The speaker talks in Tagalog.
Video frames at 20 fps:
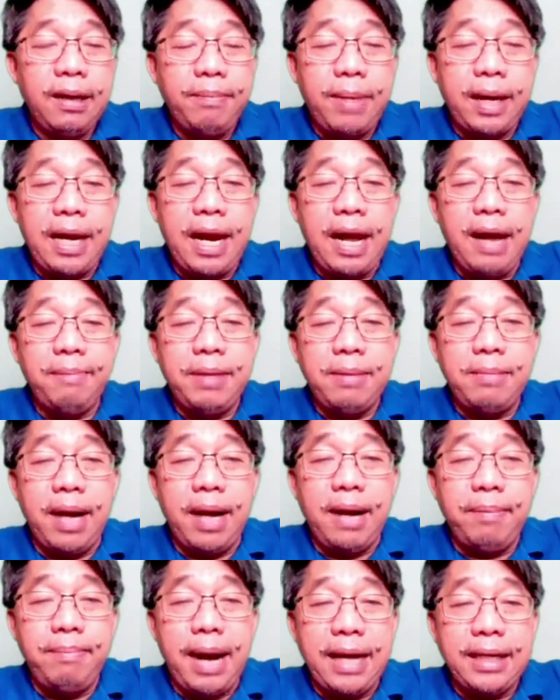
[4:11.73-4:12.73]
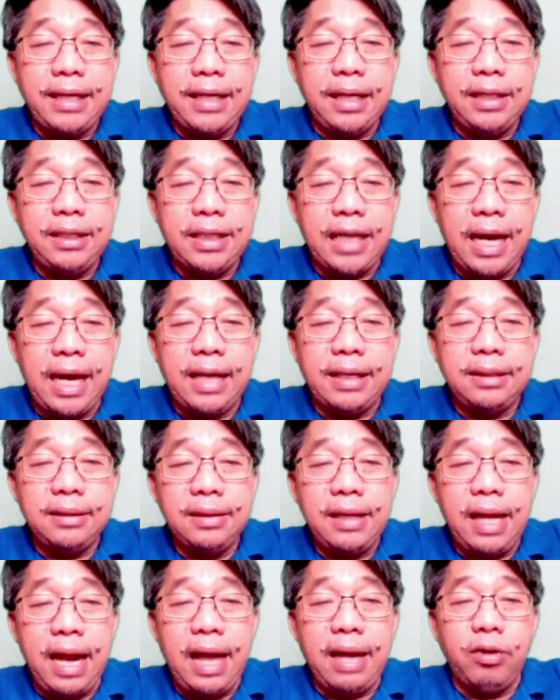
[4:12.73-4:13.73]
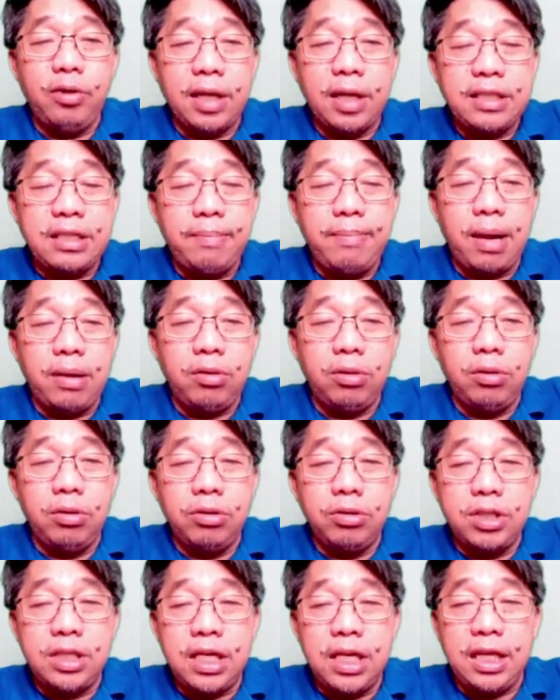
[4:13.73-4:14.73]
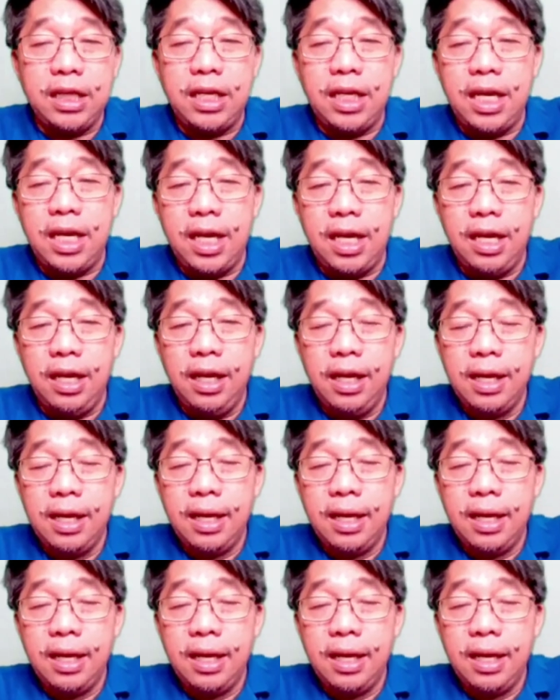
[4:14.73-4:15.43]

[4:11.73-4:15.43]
maraming mga bayan dyan, lalo na sa Bacolod City,